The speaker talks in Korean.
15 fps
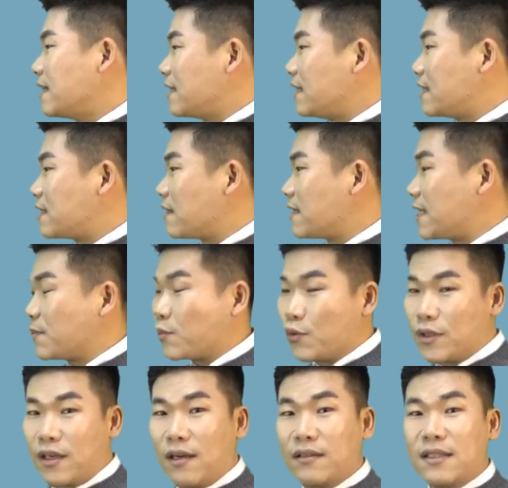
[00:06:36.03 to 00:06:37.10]

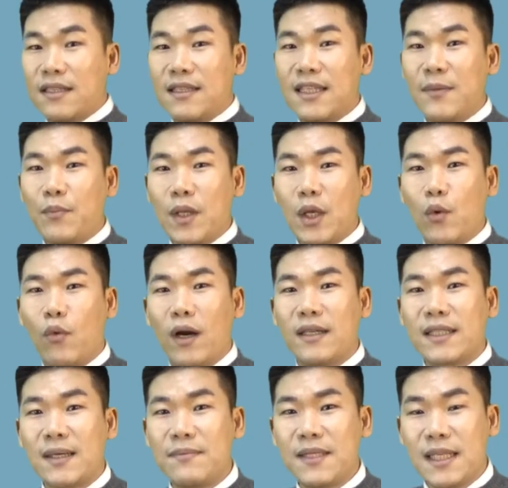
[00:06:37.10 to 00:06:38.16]
2019년 12월
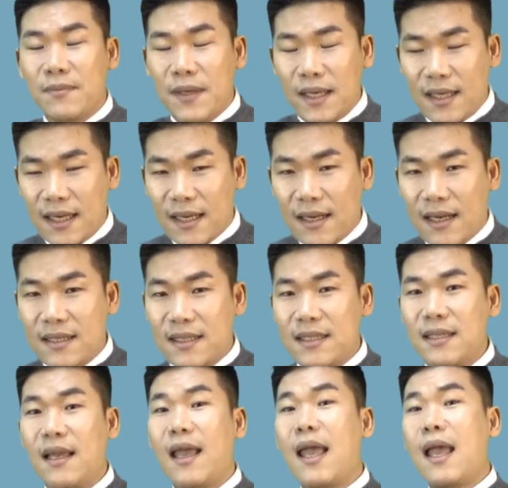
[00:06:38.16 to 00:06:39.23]

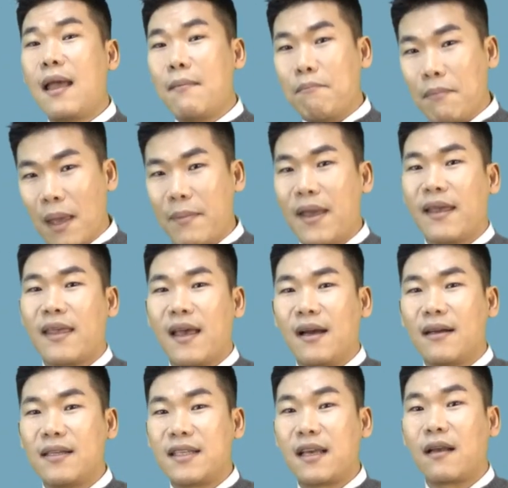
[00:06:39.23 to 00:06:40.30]
31일까지 매매
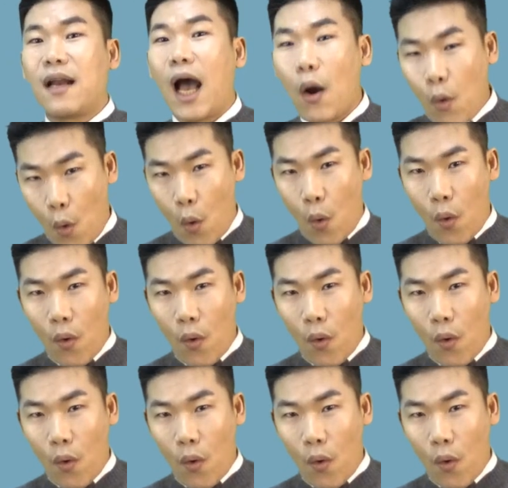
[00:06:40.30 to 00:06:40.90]
계약을 체결하고